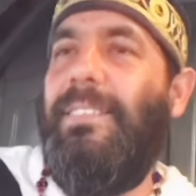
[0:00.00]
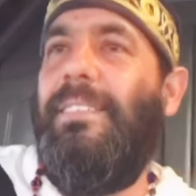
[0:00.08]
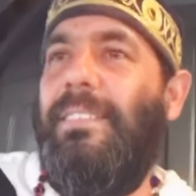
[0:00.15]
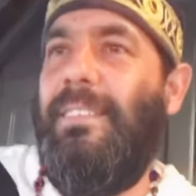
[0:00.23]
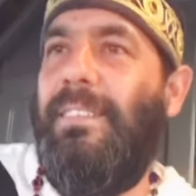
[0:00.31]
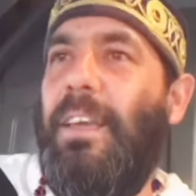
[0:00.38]

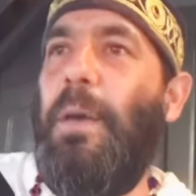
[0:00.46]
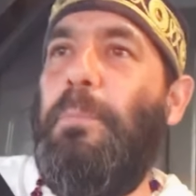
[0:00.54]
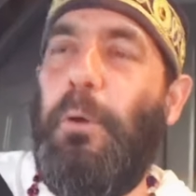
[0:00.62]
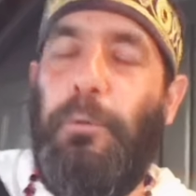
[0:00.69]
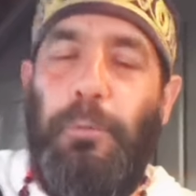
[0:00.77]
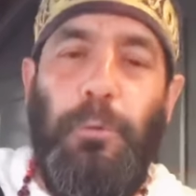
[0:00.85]
es
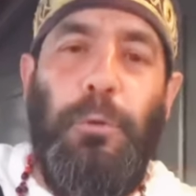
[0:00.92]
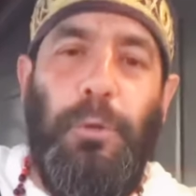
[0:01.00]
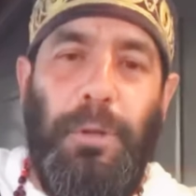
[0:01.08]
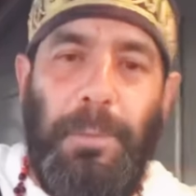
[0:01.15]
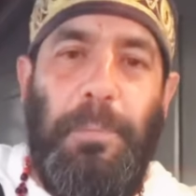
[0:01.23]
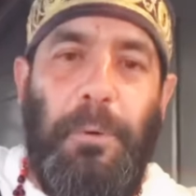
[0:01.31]
profundo, es
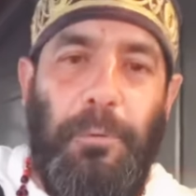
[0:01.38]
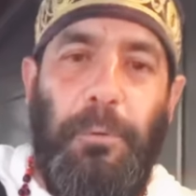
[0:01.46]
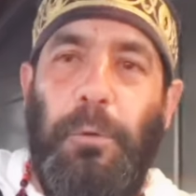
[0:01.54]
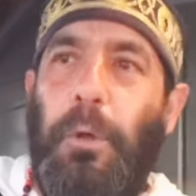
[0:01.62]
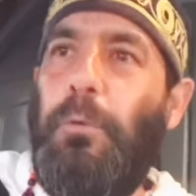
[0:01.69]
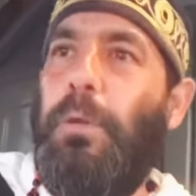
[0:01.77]
profundo, es un
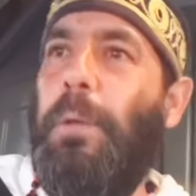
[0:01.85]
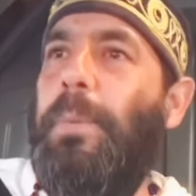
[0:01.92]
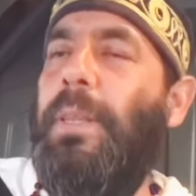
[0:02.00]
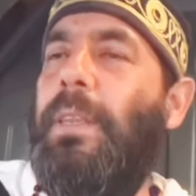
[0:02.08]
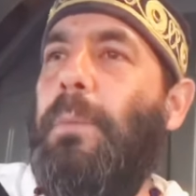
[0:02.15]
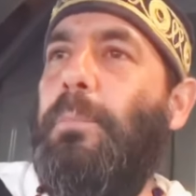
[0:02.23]
despertar
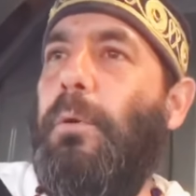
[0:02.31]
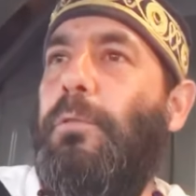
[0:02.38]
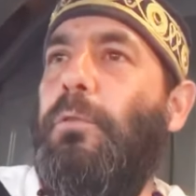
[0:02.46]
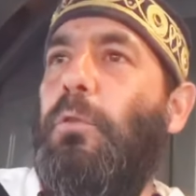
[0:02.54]
profundo que me